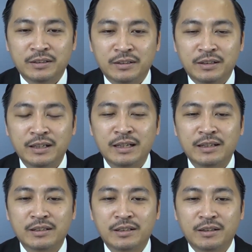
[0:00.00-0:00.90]
nên
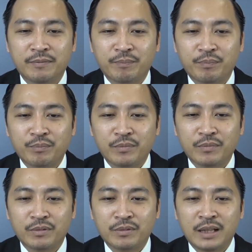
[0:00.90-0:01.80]
là
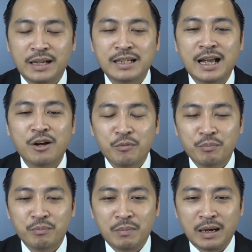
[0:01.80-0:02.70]
tại sao
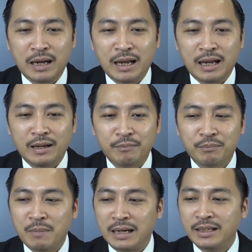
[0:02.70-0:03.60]
mà
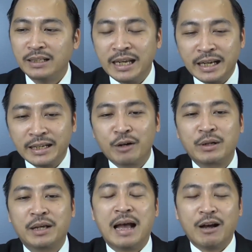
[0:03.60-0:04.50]
bạn nên ghi cái điều
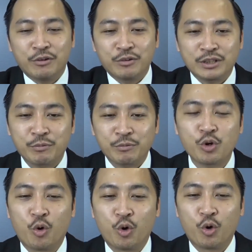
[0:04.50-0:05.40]
này vào trong cái sổ
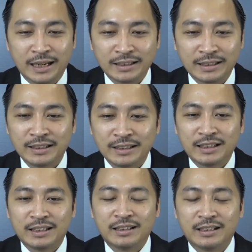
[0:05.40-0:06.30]
của bạn
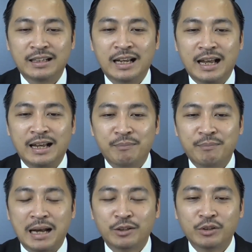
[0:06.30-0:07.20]
là
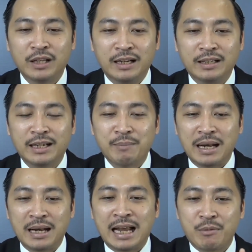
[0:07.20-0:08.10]
bạn có thể là như này bạn
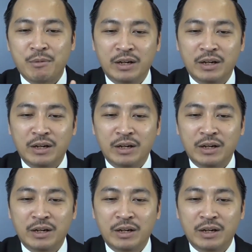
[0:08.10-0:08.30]
đang làm ở việc